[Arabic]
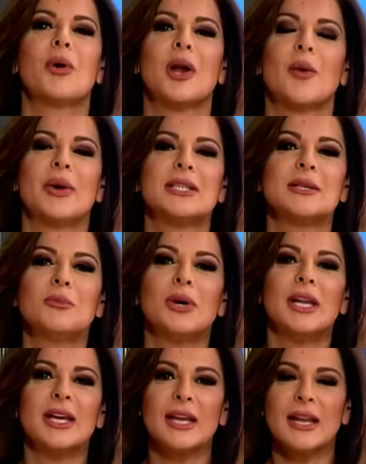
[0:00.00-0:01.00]
والرواتب
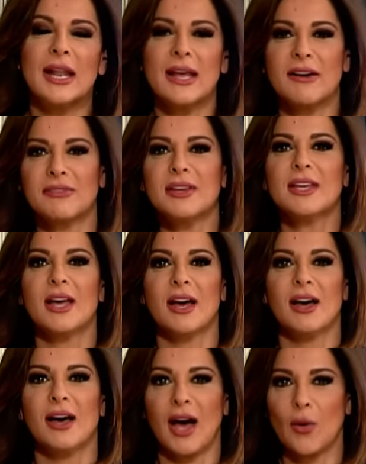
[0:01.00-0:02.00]
ولكن هي في
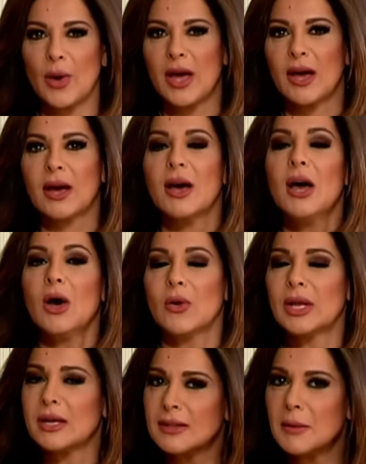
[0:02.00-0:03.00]
عوائق
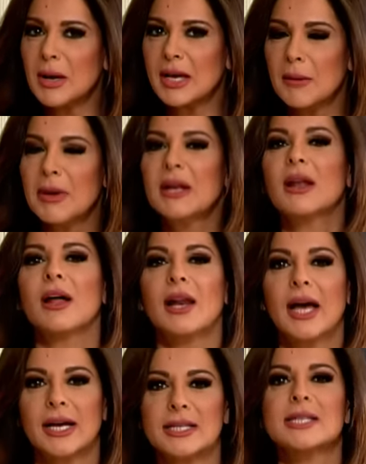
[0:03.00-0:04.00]
ولكن دائما كمان
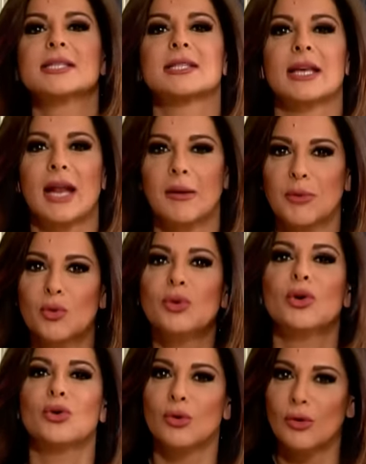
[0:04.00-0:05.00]
الحديث كان عم
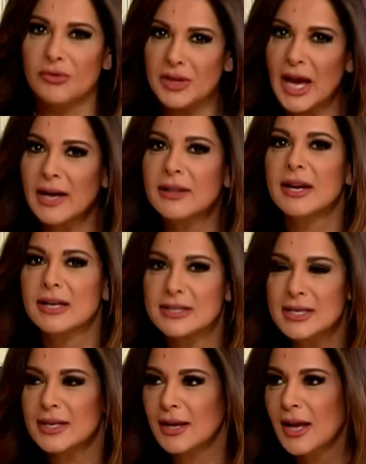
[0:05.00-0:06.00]
بيكون انه في هدر
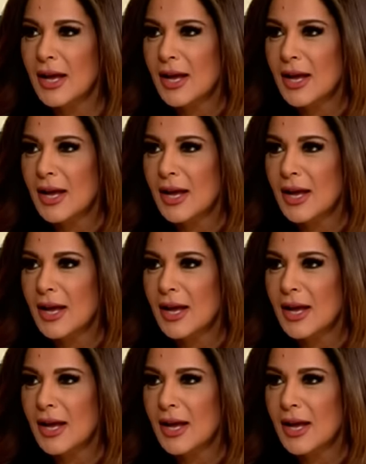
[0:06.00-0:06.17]
كثير